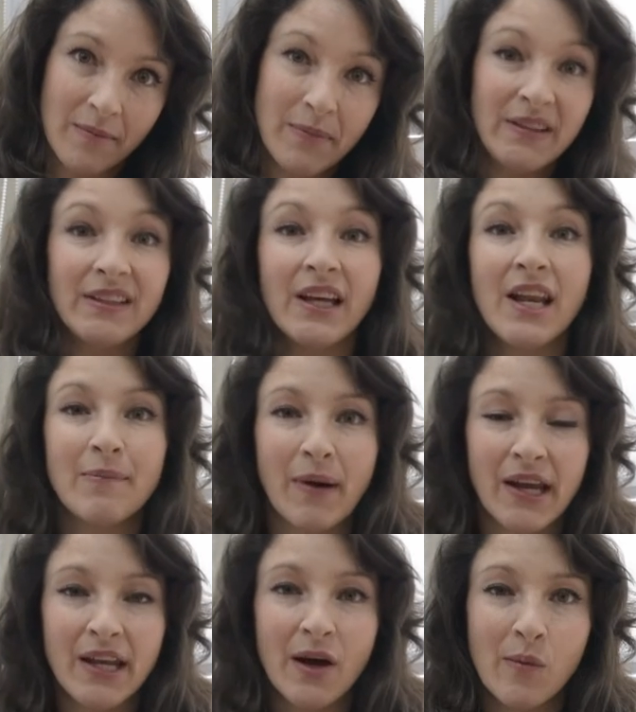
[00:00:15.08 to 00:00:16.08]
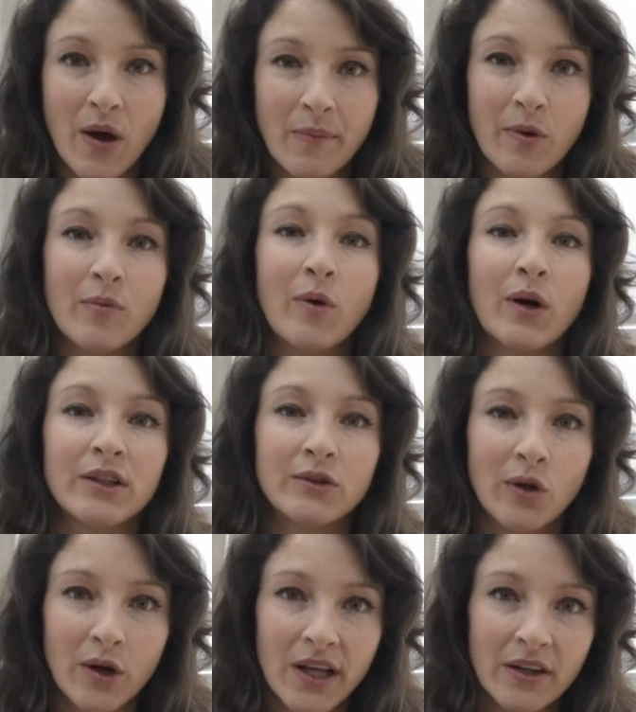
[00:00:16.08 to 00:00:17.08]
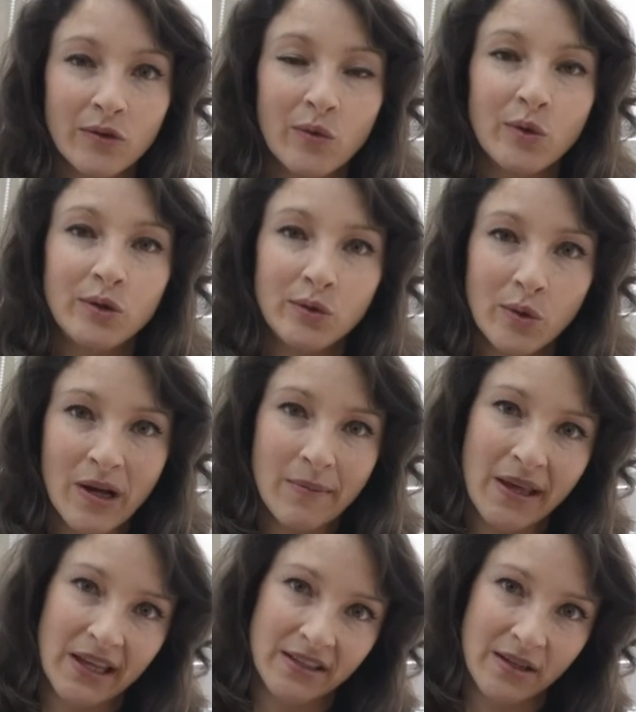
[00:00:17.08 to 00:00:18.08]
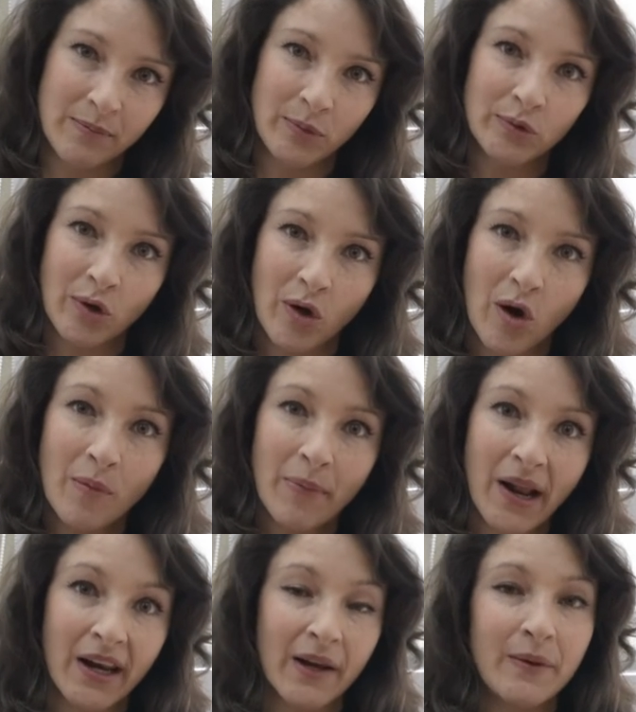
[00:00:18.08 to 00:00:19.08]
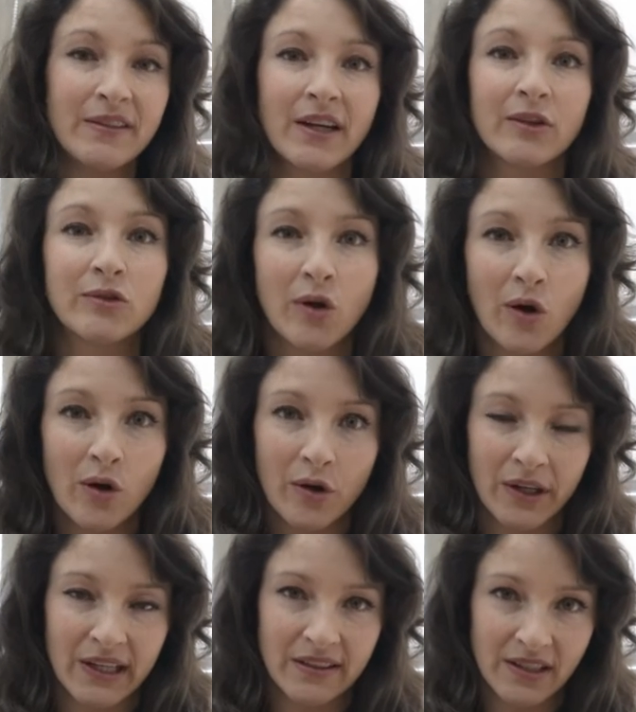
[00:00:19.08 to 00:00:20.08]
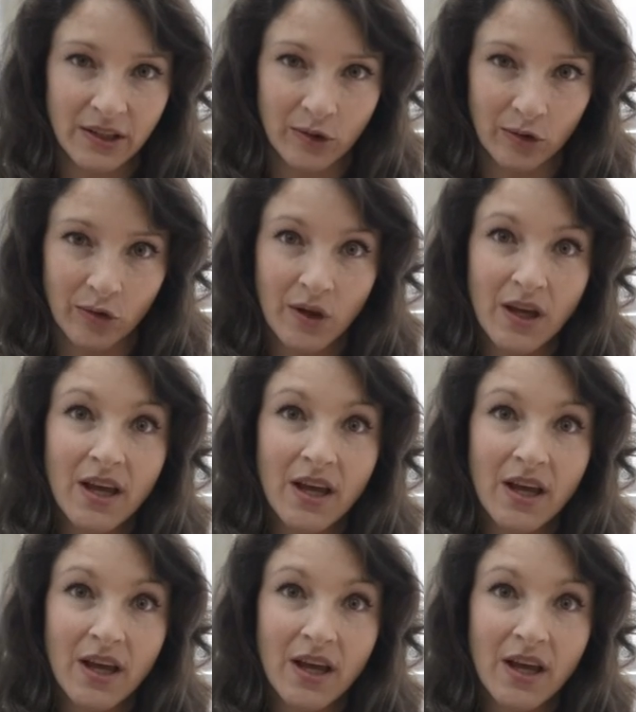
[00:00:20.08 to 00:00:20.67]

Visiten la página web convocatoriasculturamedellín.com para revisar todos los requisitos.